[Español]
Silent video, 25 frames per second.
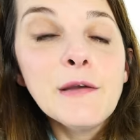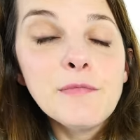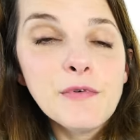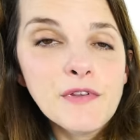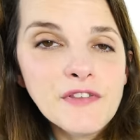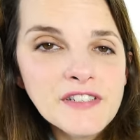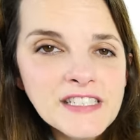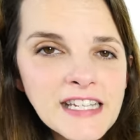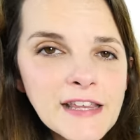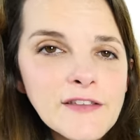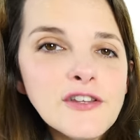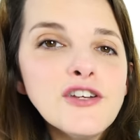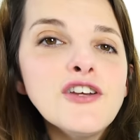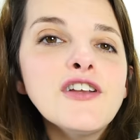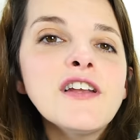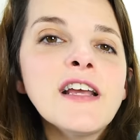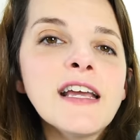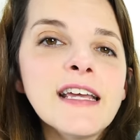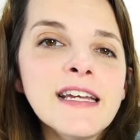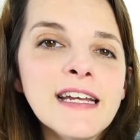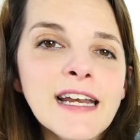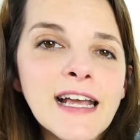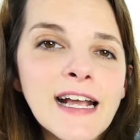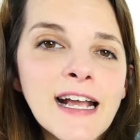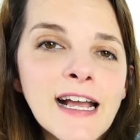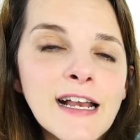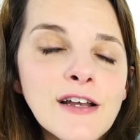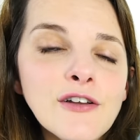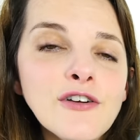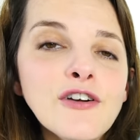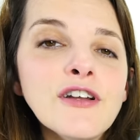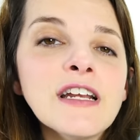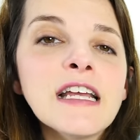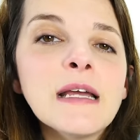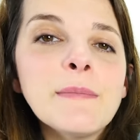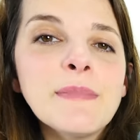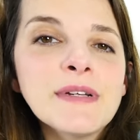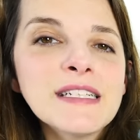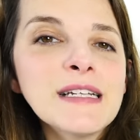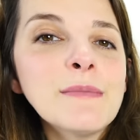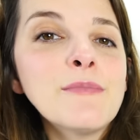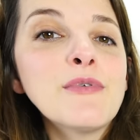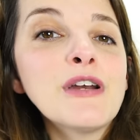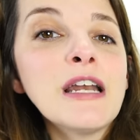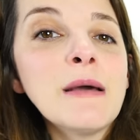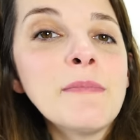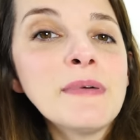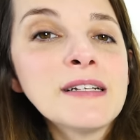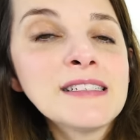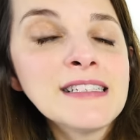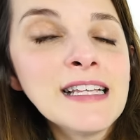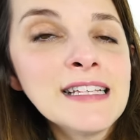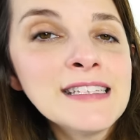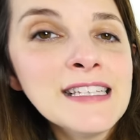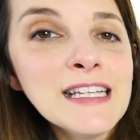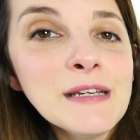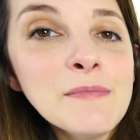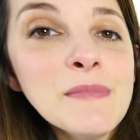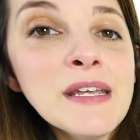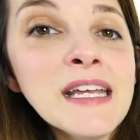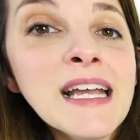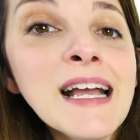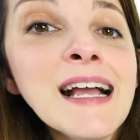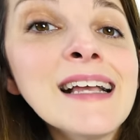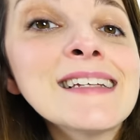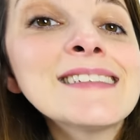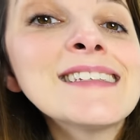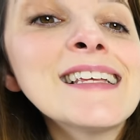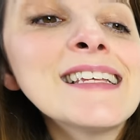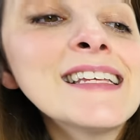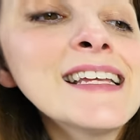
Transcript: procesador genera calor que pasa por la pasta térmica hasta